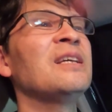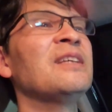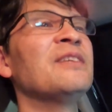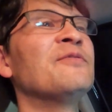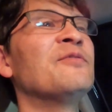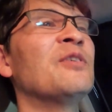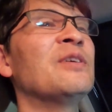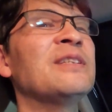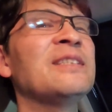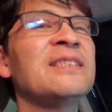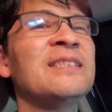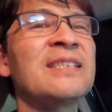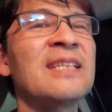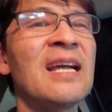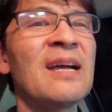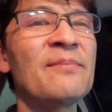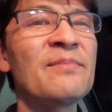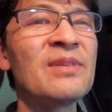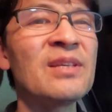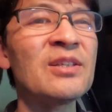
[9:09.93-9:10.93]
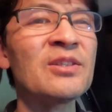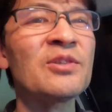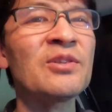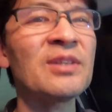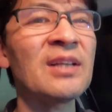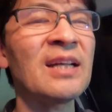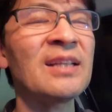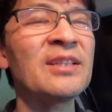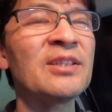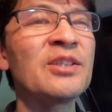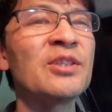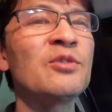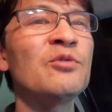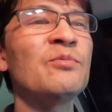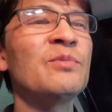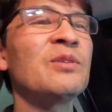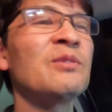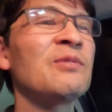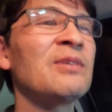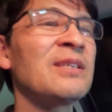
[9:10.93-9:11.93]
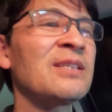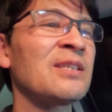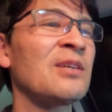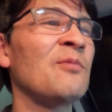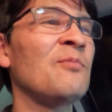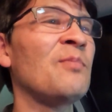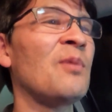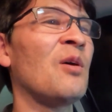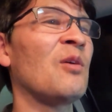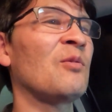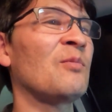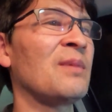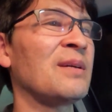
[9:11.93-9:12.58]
e vou iniciar a minha jornada de domingo em São Paulo,